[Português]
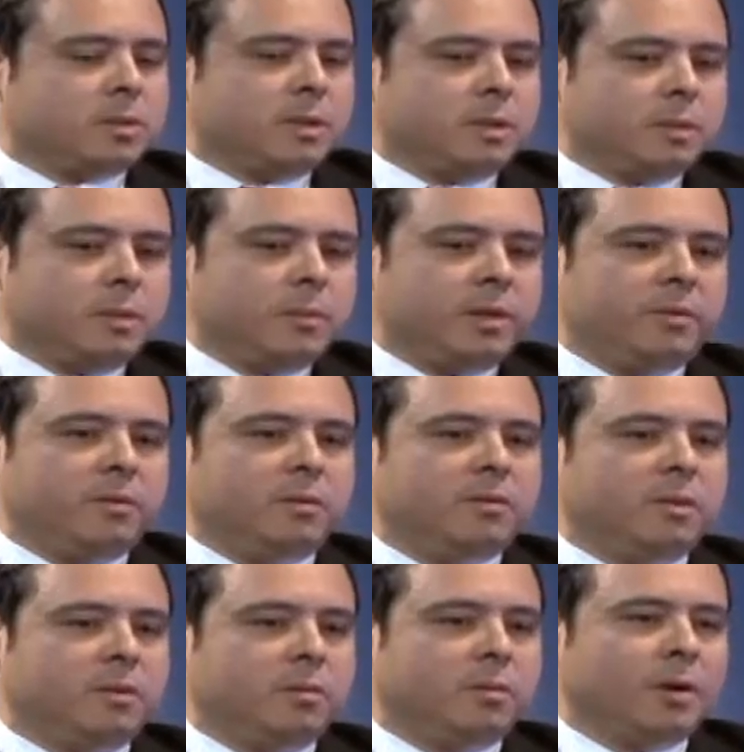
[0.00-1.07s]
de energia
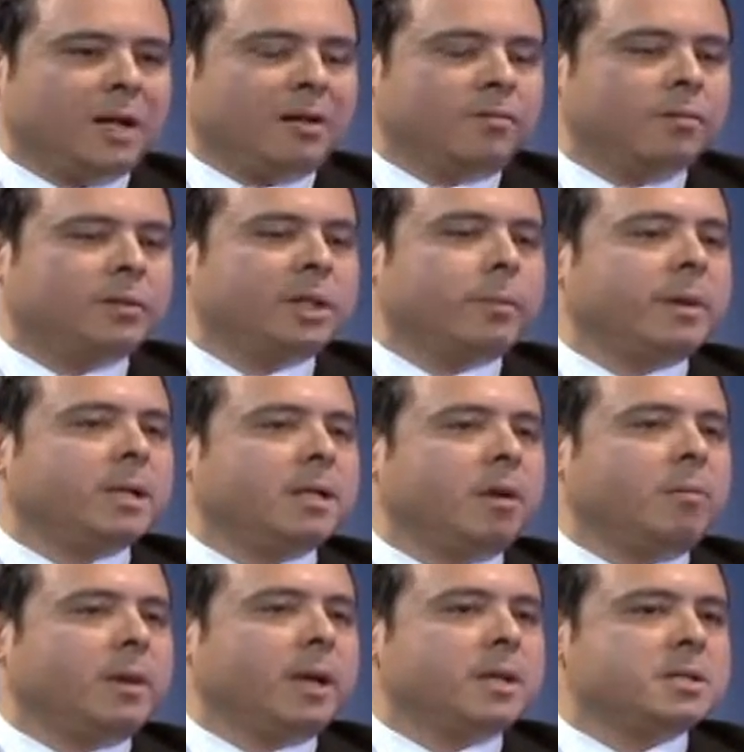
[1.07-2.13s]
previsível, ela
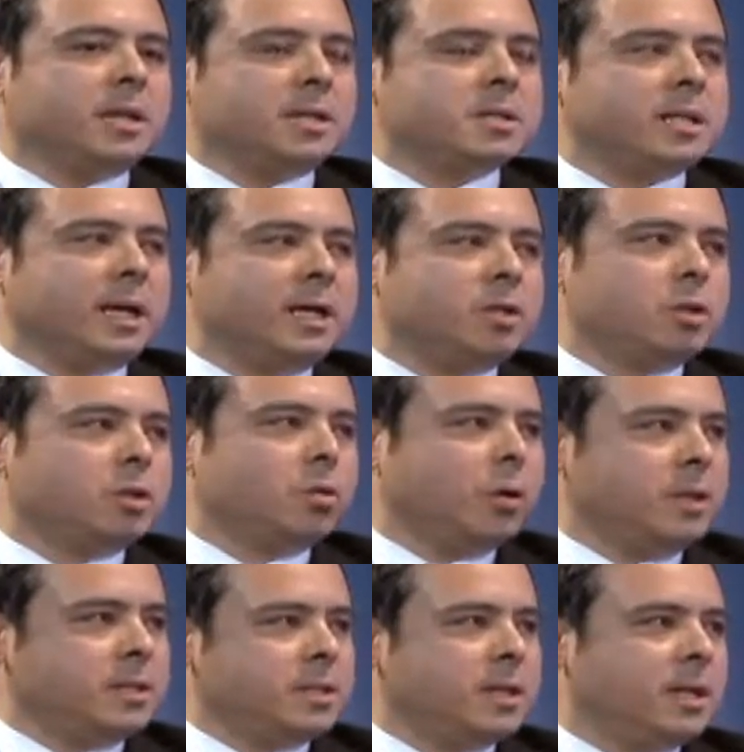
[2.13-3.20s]
fundamentalmente, ela sai de
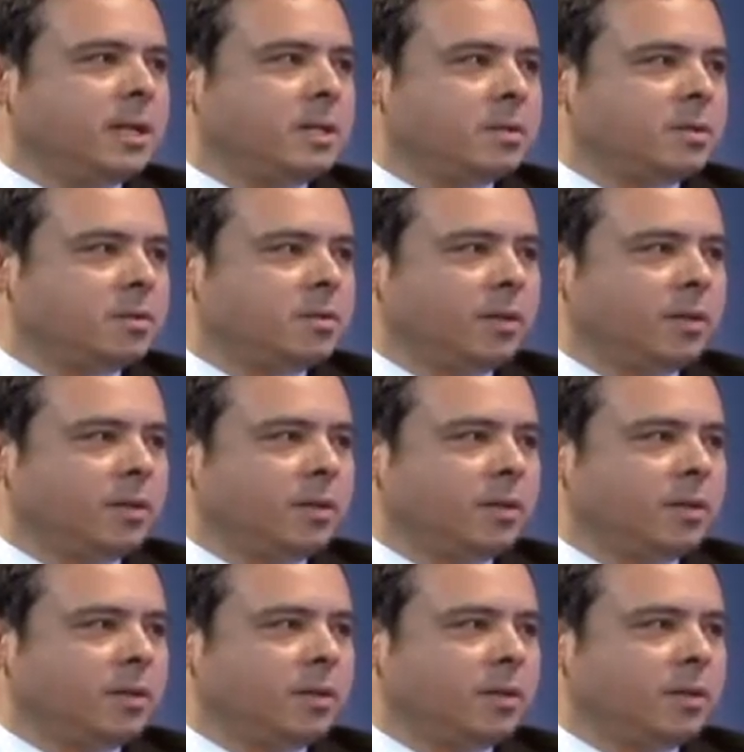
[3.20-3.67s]
dois grandes